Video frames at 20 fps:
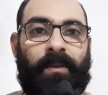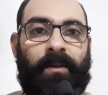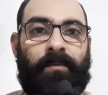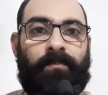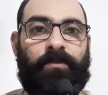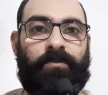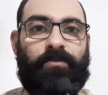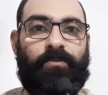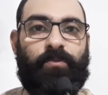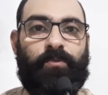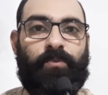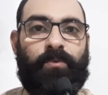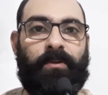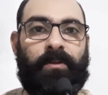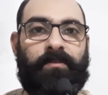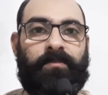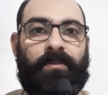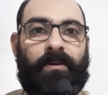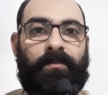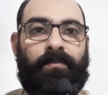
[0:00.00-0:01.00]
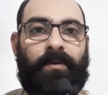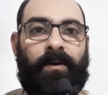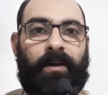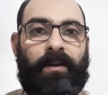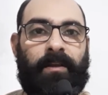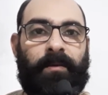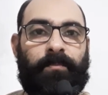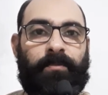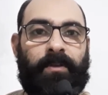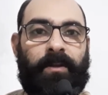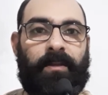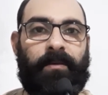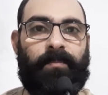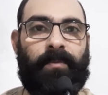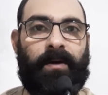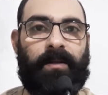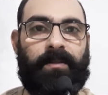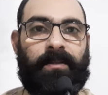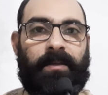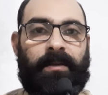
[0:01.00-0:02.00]
मसनून इस्तफ़ार के मतलब
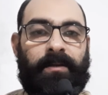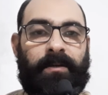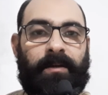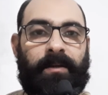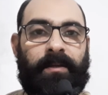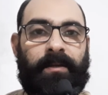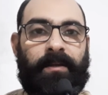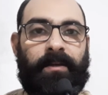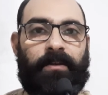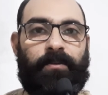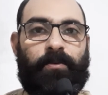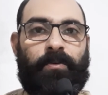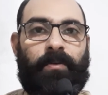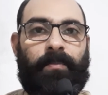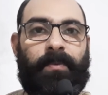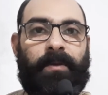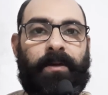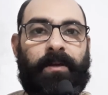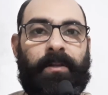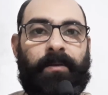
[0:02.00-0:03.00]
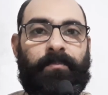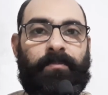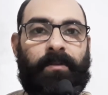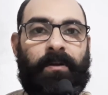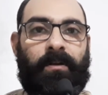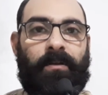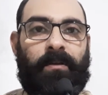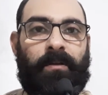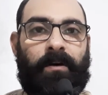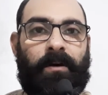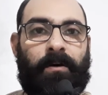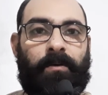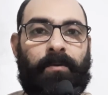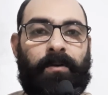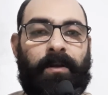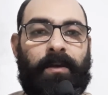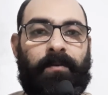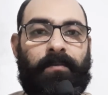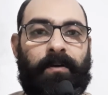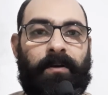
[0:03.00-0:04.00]
बात की करेंगे जो नबी करीम सल
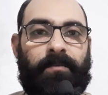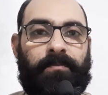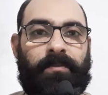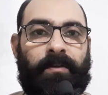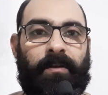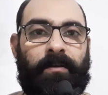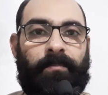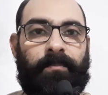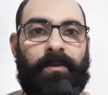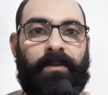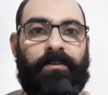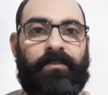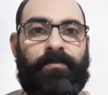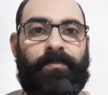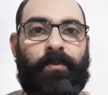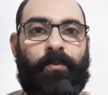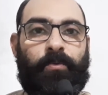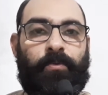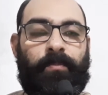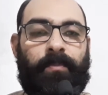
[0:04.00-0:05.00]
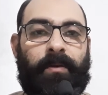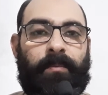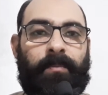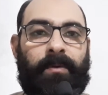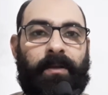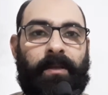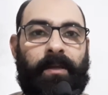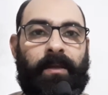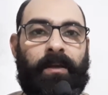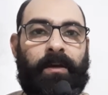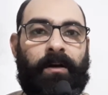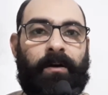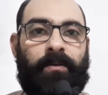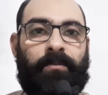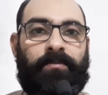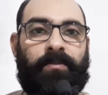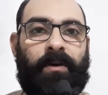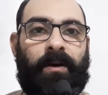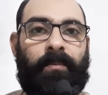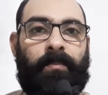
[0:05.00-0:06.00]
वसम ने जिस पर ख़ुद भी अमल किया
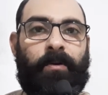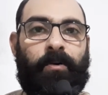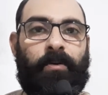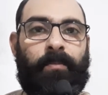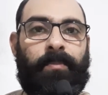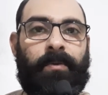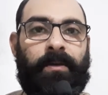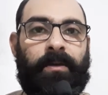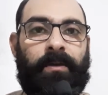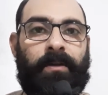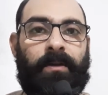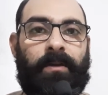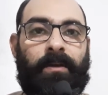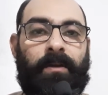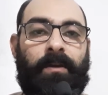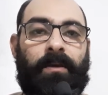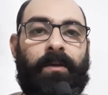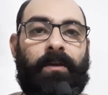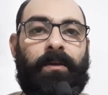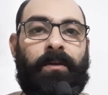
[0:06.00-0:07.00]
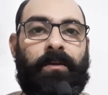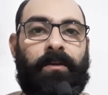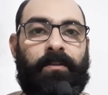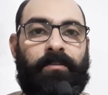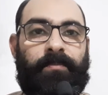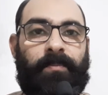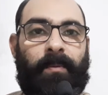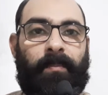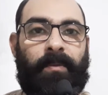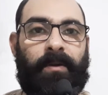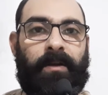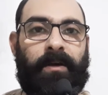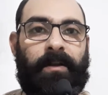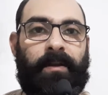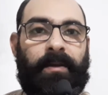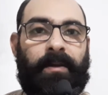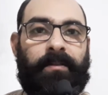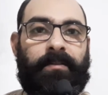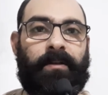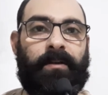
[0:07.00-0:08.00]
और सहाबा को भी इस पर अमल
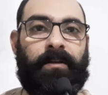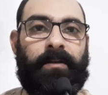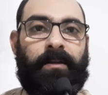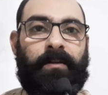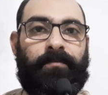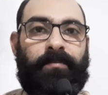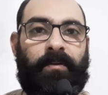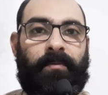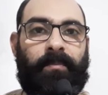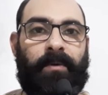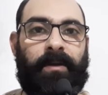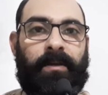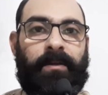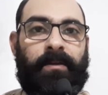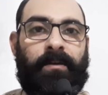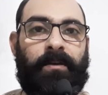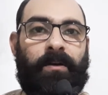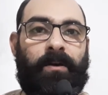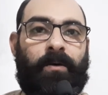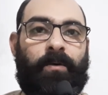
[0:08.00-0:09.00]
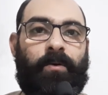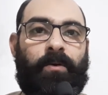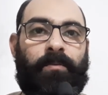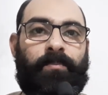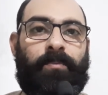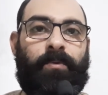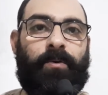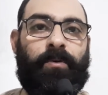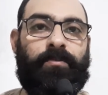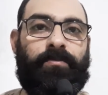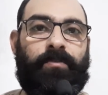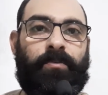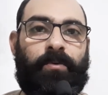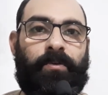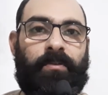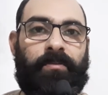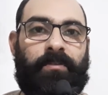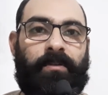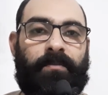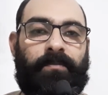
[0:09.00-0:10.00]
करने की तलकिन फरमाई और बहुत से
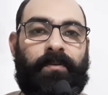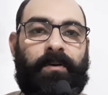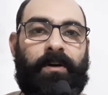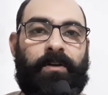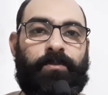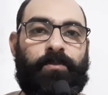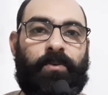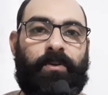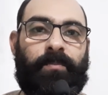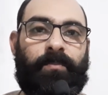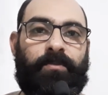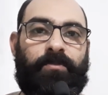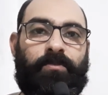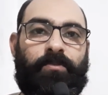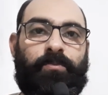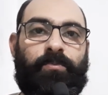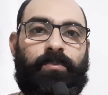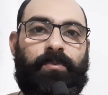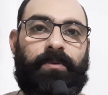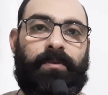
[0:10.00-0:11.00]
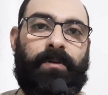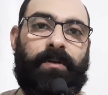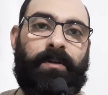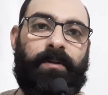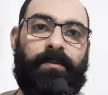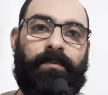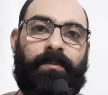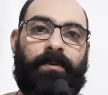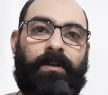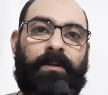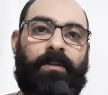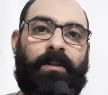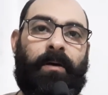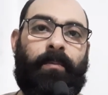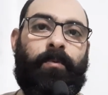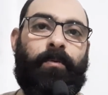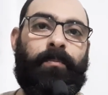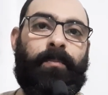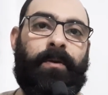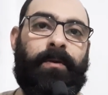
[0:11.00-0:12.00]
और अस्तफ़ार जो कि मसनून
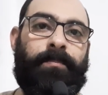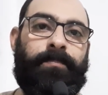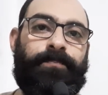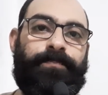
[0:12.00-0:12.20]
किताबों में